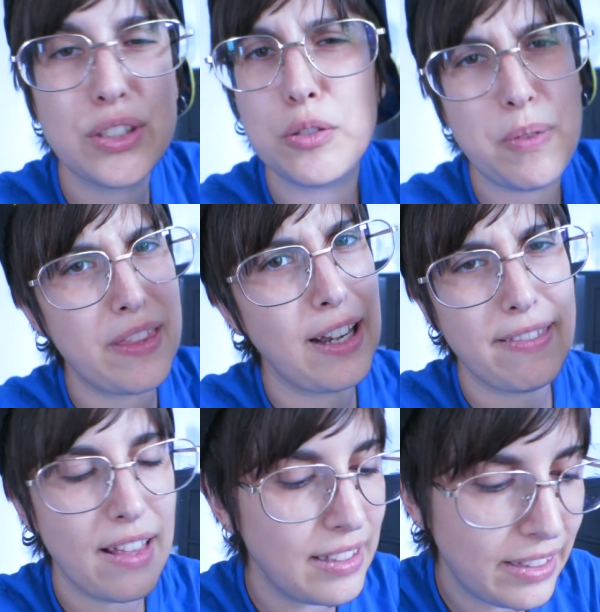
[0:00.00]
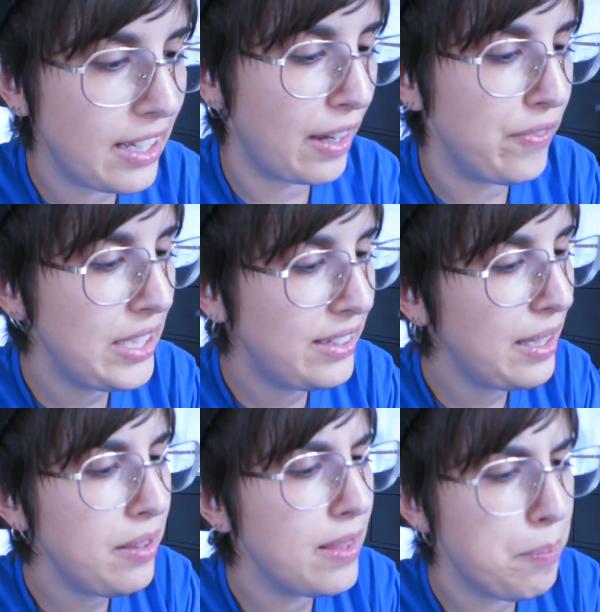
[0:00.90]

lo visto especializada en té y café. Té,